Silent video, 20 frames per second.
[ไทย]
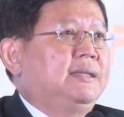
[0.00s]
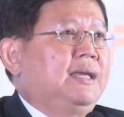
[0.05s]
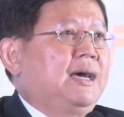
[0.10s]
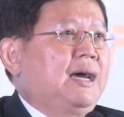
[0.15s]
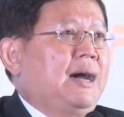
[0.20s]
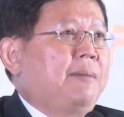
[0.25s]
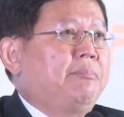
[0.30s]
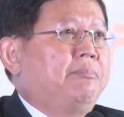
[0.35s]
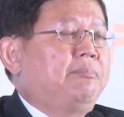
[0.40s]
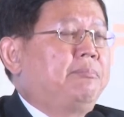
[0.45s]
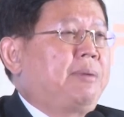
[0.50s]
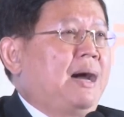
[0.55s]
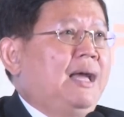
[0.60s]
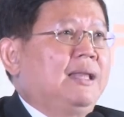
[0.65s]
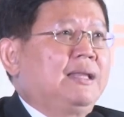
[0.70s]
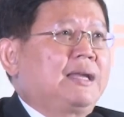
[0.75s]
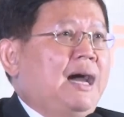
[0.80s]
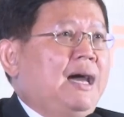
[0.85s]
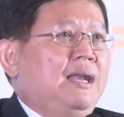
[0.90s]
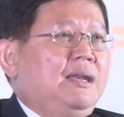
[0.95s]
นะครับ ผ่า
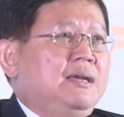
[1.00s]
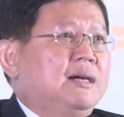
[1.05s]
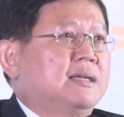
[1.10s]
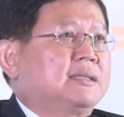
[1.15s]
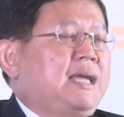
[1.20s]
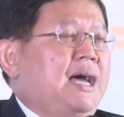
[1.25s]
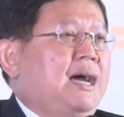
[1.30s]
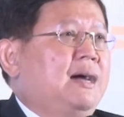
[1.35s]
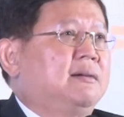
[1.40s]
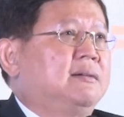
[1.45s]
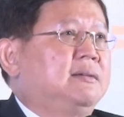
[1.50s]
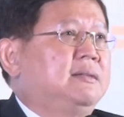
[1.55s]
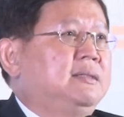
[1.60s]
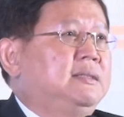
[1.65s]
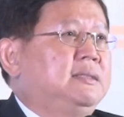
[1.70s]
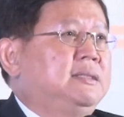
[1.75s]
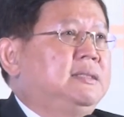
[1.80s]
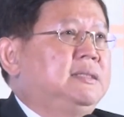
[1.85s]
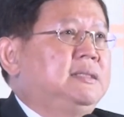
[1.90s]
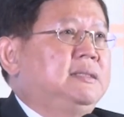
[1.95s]
นการเลือกตั้ง
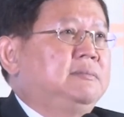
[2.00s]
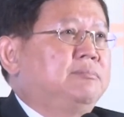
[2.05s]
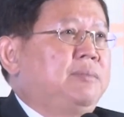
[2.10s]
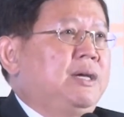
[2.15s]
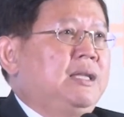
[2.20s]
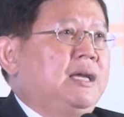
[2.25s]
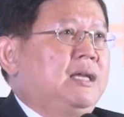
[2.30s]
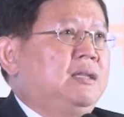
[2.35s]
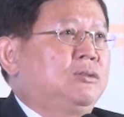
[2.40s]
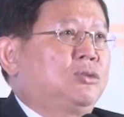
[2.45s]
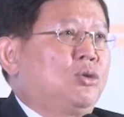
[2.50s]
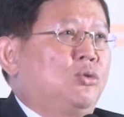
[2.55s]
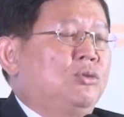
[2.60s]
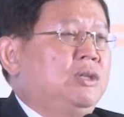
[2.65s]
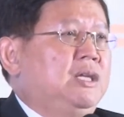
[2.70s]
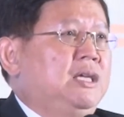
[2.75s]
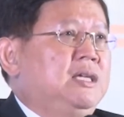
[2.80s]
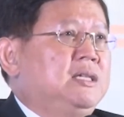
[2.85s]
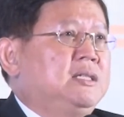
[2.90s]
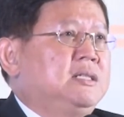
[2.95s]
เพราะนั้นตรง
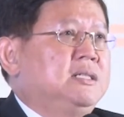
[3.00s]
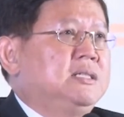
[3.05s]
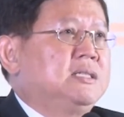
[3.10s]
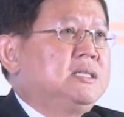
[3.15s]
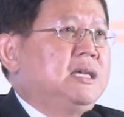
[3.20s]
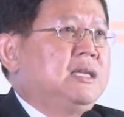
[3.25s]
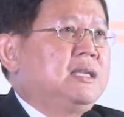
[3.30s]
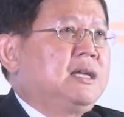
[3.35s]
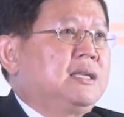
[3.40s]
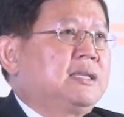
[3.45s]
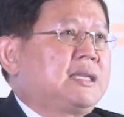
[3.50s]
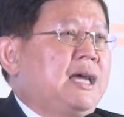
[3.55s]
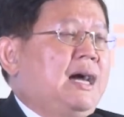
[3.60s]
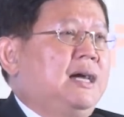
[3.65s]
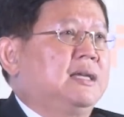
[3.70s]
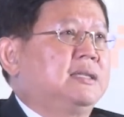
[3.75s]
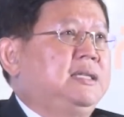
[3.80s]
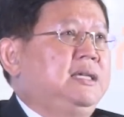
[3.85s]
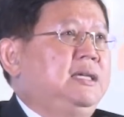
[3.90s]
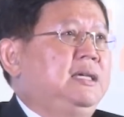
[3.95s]
นี้คือสิ่งต่า
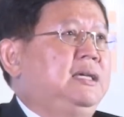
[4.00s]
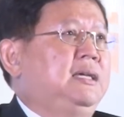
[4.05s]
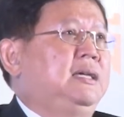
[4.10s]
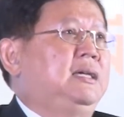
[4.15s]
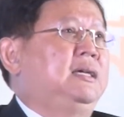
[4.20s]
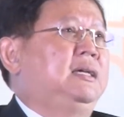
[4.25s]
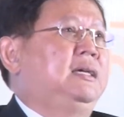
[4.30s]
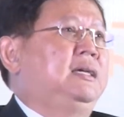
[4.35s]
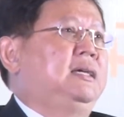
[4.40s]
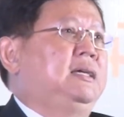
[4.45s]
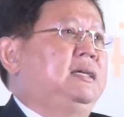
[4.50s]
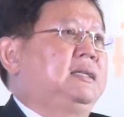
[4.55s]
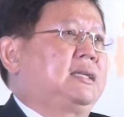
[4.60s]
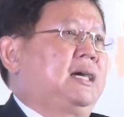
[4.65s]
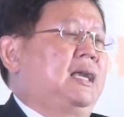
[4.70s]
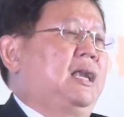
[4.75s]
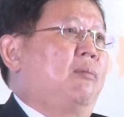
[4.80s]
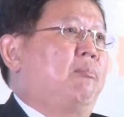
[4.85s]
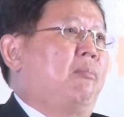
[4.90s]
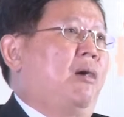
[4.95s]
ง ๆ ที่
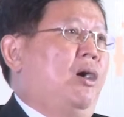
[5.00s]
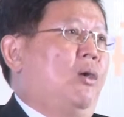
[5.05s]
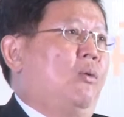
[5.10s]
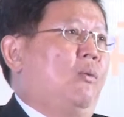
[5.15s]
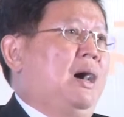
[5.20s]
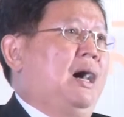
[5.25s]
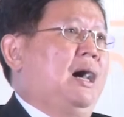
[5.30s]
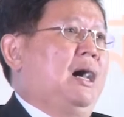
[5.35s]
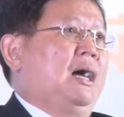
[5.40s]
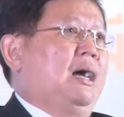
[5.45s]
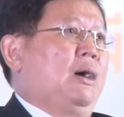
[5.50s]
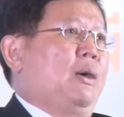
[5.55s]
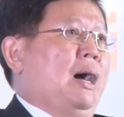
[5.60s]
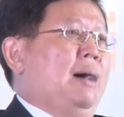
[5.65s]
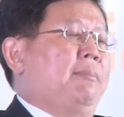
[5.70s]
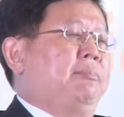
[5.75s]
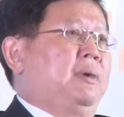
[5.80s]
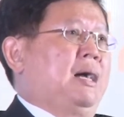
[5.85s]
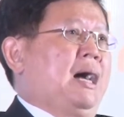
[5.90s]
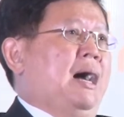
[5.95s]
ถ้าเราบอกว่าควา
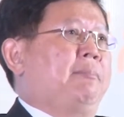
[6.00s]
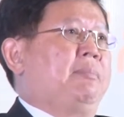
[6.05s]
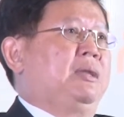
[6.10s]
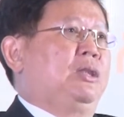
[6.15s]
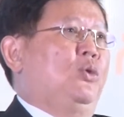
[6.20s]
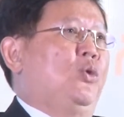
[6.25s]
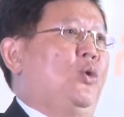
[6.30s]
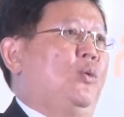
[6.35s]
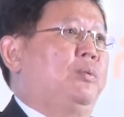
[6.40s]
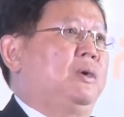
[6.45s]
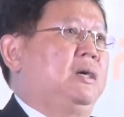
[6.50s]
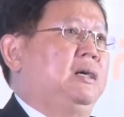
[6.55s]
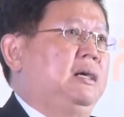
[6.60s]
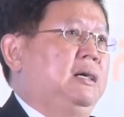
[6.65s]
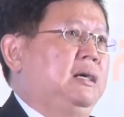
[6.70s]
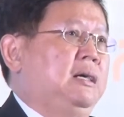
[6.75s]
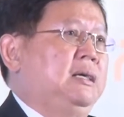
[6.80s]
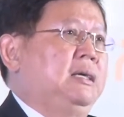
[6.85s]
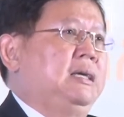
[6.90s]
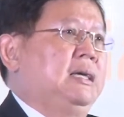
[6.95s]
มการปฏิรูปคื
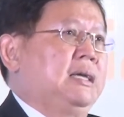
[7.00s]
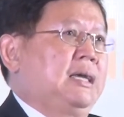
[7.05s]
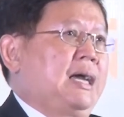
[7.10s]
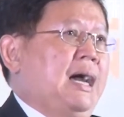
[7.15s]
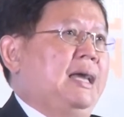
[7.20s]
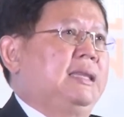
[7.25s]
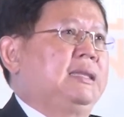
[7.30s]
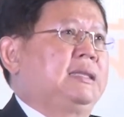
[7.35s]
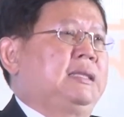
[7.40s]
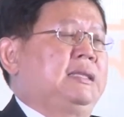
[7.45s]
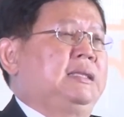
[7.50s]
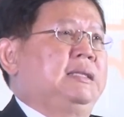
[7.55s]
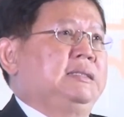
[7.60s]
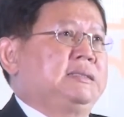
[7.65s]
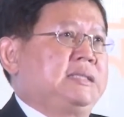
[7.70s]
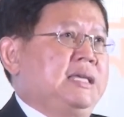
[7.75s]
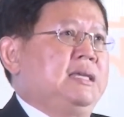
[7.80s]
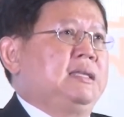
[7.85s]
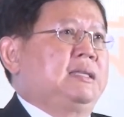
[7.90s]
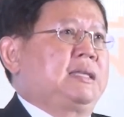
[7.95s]
อการ
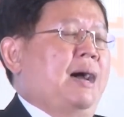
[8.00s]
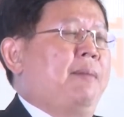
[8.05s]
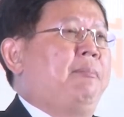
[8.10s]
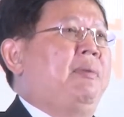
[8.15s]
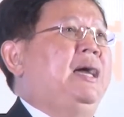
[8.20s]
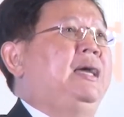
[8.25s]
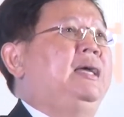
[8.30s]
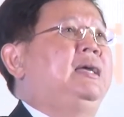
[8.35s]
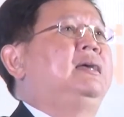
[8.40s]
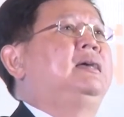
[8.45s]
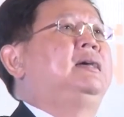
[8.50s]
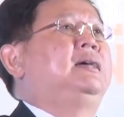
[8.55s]
สิ่งทำให้